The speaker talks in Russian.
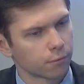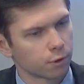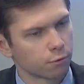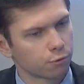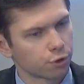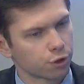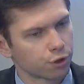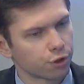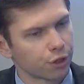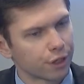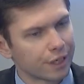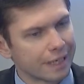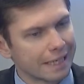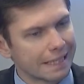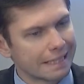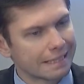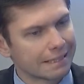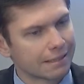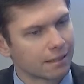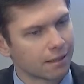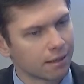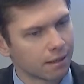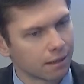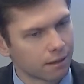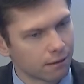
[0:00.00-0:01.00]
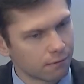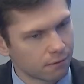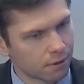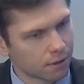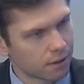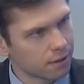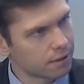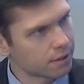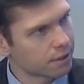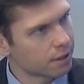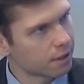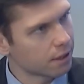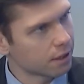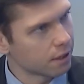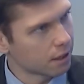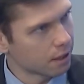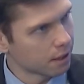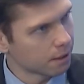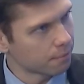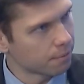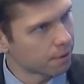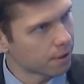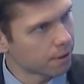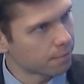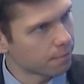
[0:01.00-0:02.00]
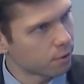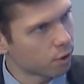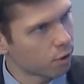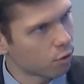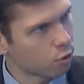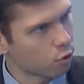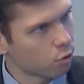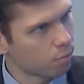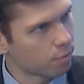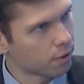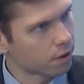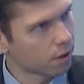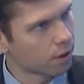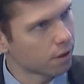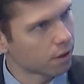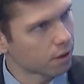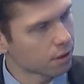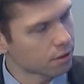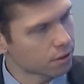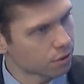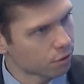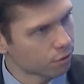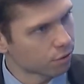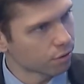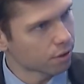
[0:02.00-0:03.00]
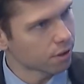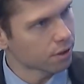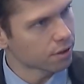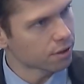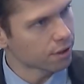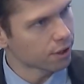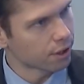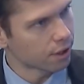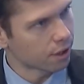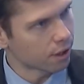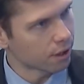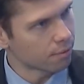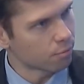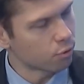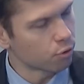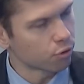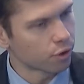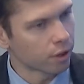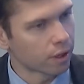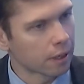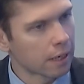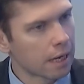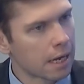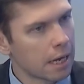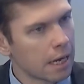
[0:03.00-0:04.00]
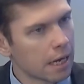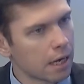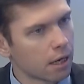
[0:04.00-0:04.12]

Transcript: научно-исследовательских, как я понимаю, опытно-конструкторских работах.